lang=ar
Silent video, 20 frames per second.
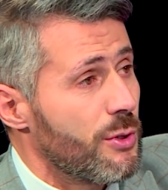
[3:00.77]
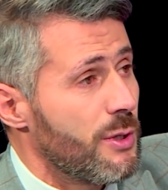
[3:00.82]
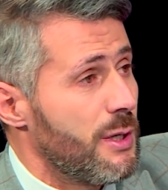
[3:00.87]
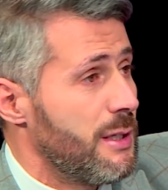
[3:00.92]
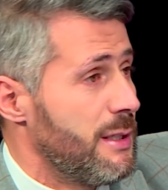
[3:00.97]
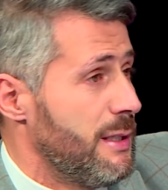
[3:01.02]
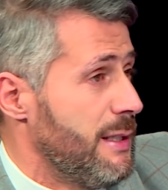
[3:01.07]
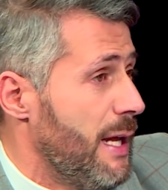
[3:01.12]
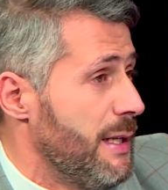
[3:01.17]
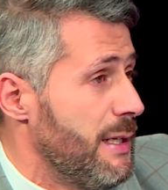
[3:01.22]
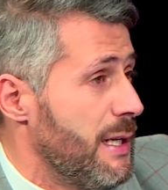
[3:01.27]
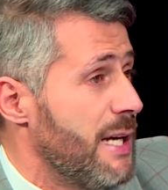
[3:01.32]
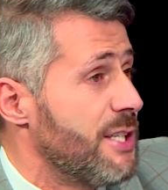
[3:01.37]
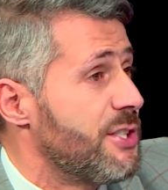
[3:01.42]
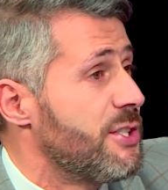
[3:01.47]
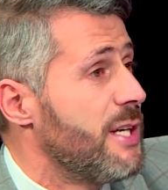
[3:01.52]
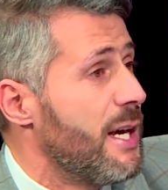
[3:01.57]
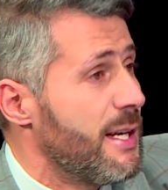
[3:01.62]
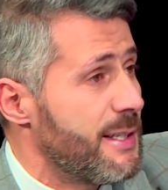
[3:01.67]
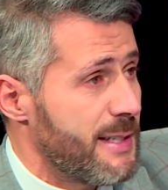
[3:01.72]
يعني
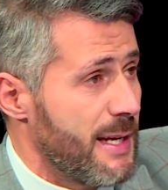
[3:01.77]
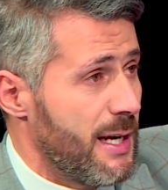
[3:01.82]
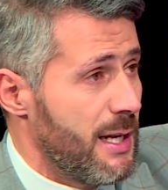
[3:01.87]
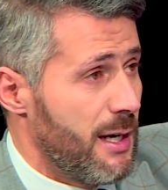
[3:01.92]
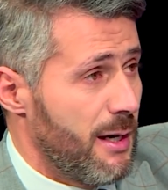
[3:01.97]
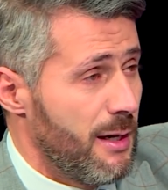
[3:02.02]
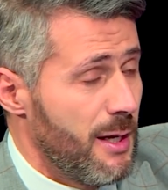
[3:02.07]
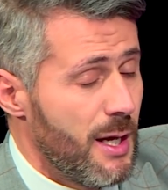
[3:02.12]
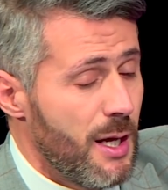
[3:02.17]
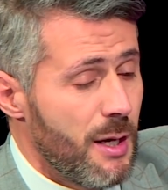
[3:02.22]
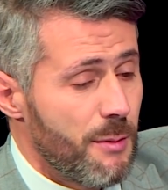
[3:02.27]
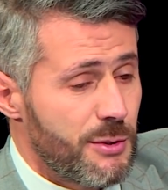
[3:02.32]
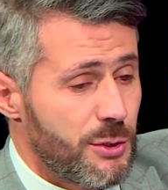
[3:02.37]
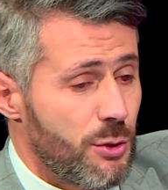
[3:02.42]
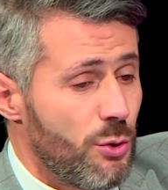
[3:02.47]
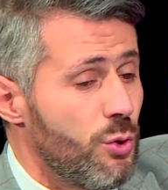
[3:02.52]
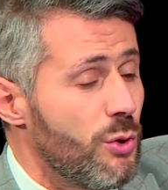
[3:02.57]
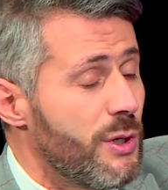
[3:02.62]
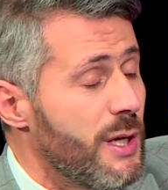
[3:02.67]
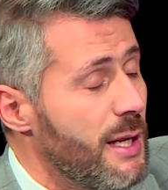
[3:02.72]
الاشياء سهله
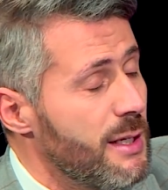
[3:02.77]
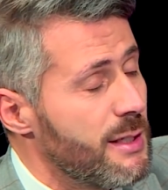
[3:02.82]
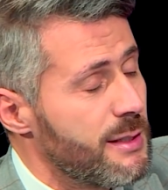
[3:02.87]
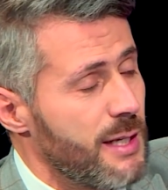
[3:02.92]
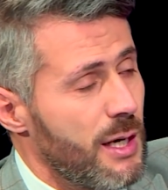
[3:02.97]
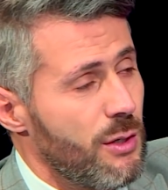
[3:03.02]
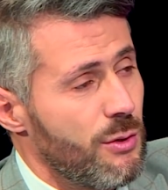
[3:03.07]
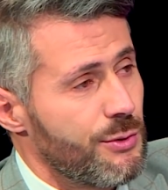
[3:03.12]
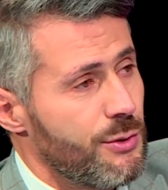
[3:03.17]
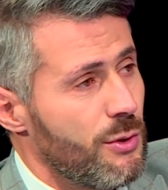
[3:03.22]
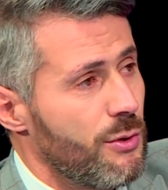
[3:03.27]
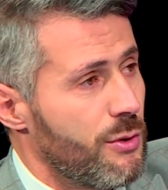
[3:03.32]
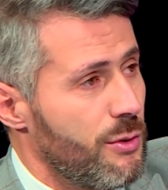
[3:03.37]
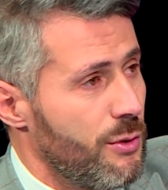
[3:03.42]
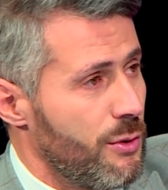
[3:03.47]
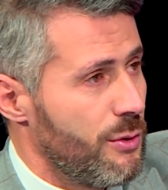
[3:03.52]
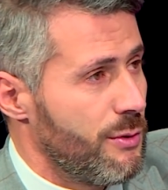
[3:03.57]
باسكو لو كان انت اوتون كو